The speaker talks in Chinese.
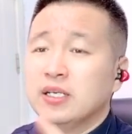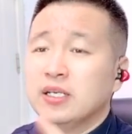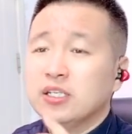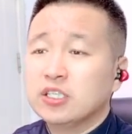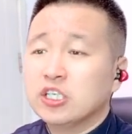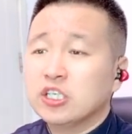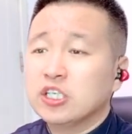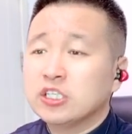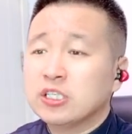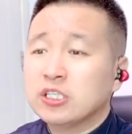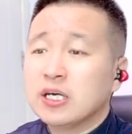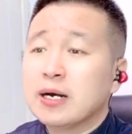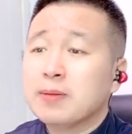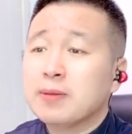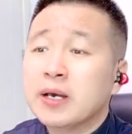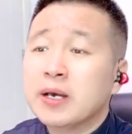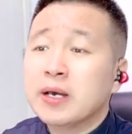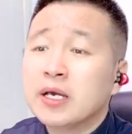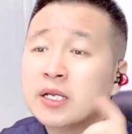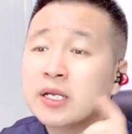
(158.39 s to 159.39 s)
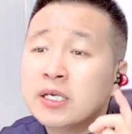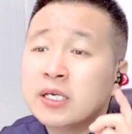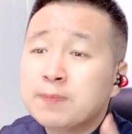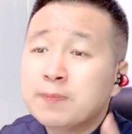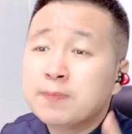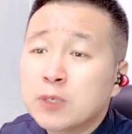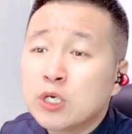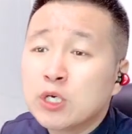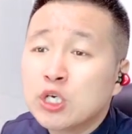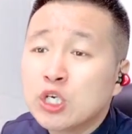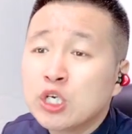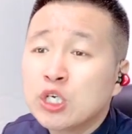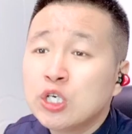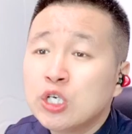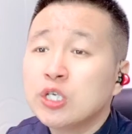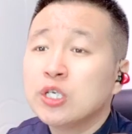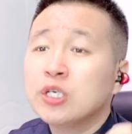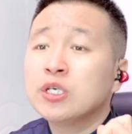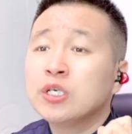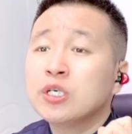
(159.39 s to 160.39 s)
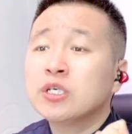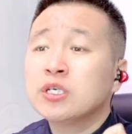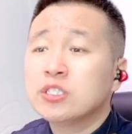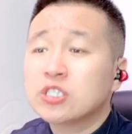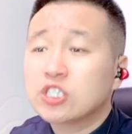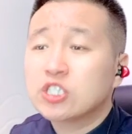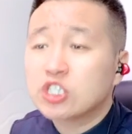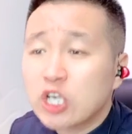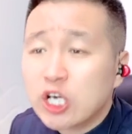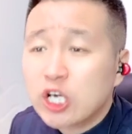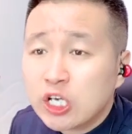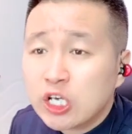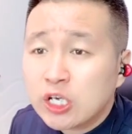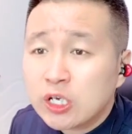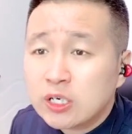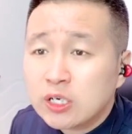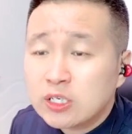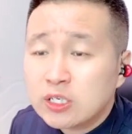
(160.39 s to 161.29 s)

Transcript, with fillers: 你的美丽比谁？